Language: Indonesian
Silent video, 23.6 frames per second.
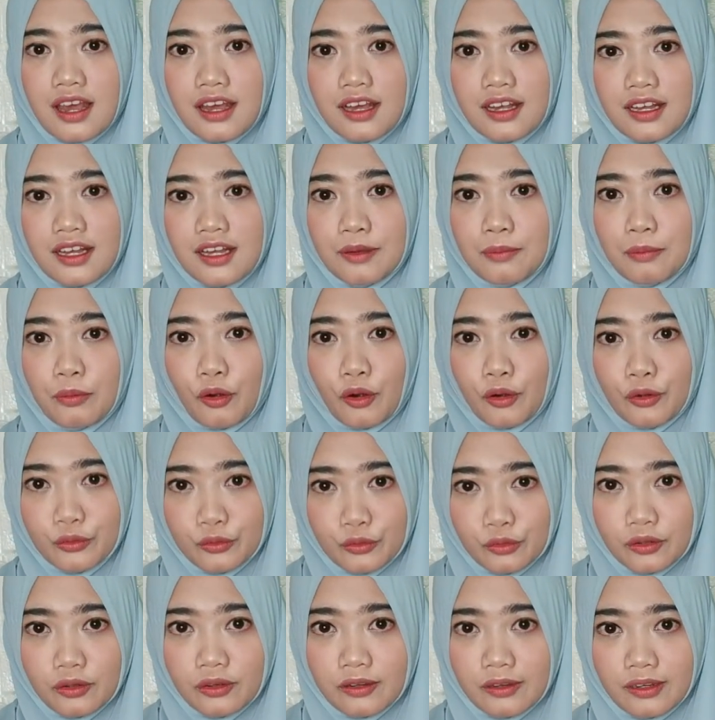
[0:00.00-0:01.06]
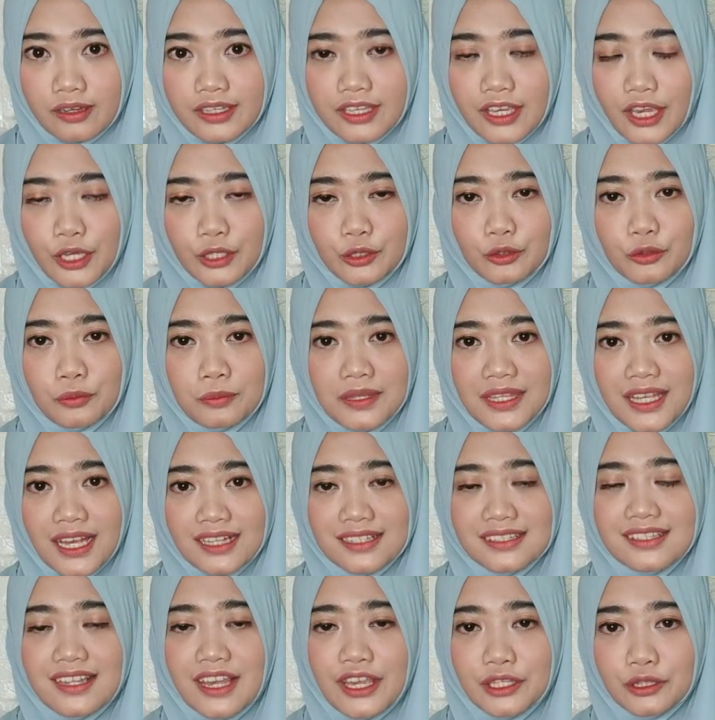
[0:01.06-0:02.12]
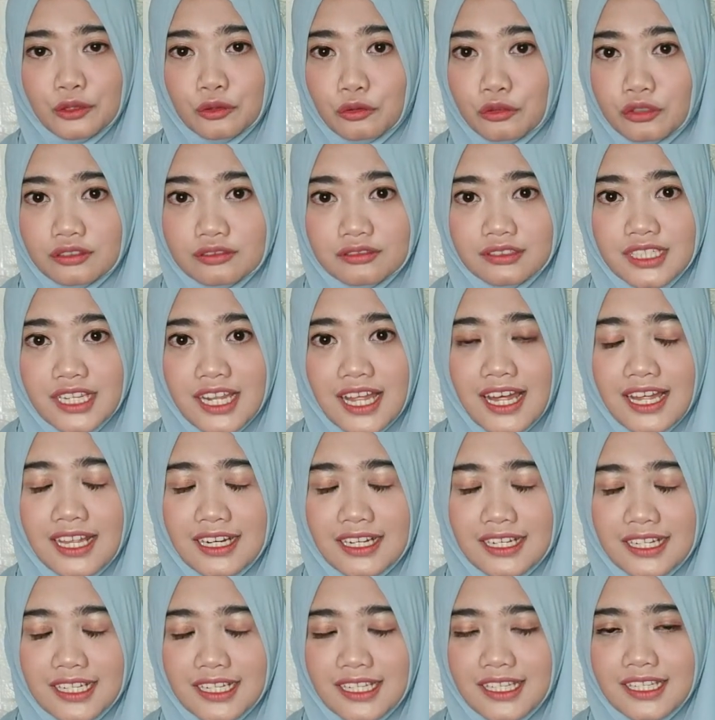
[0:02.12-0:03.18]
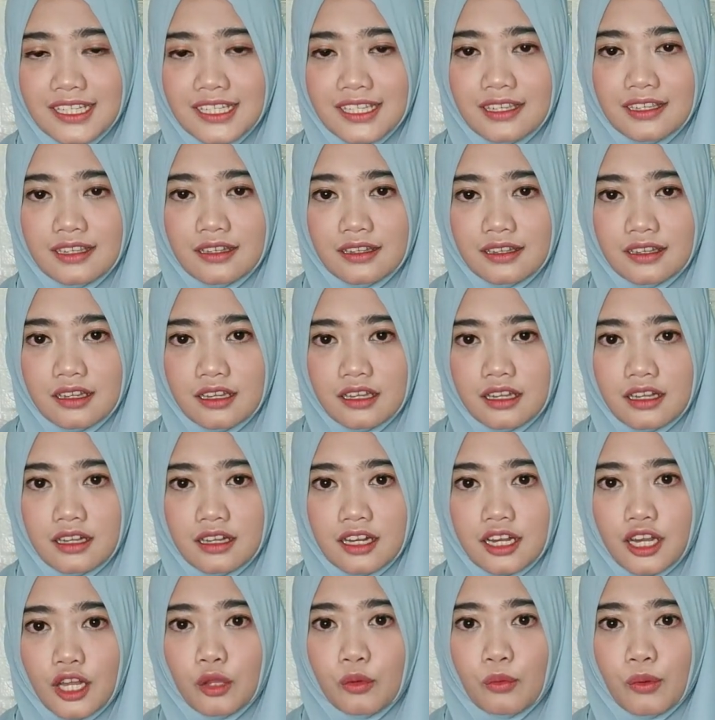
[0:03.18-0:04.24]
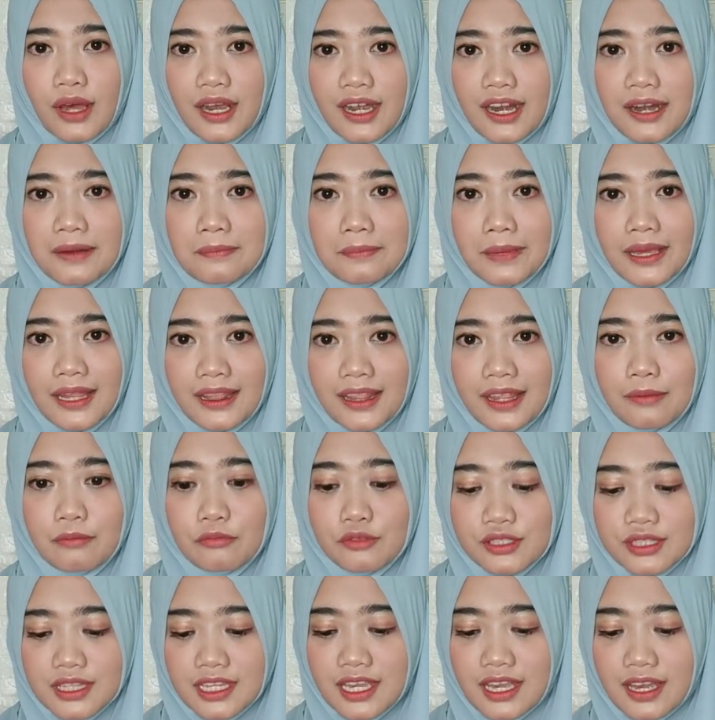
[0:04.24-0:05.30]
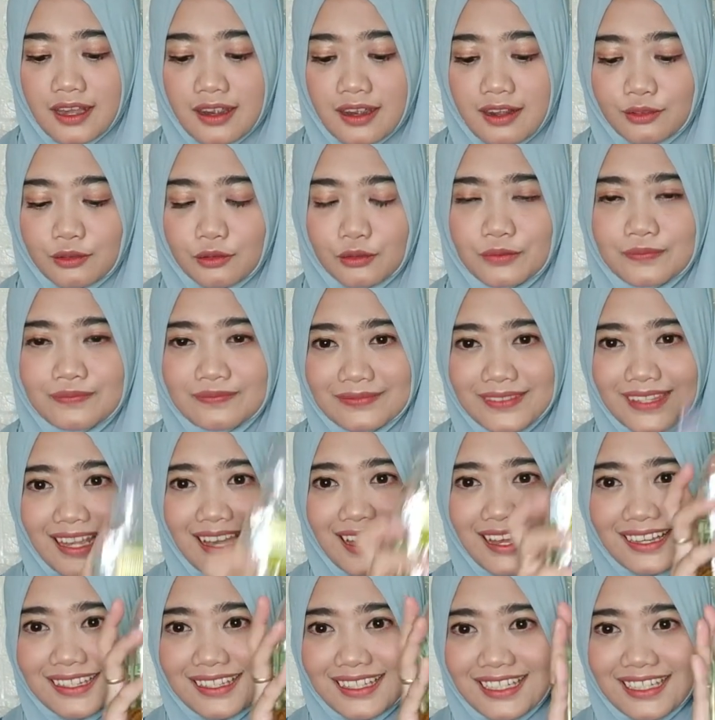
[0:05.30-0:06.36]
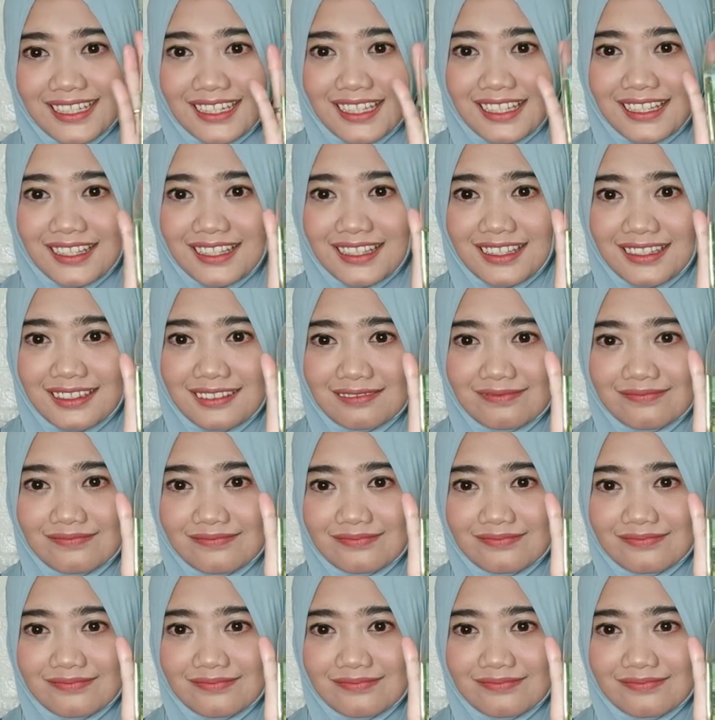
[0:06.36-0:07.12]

uh, produk yaitu minyak zaitun dari uh, keluaran PT Mustika Ratu Yang ini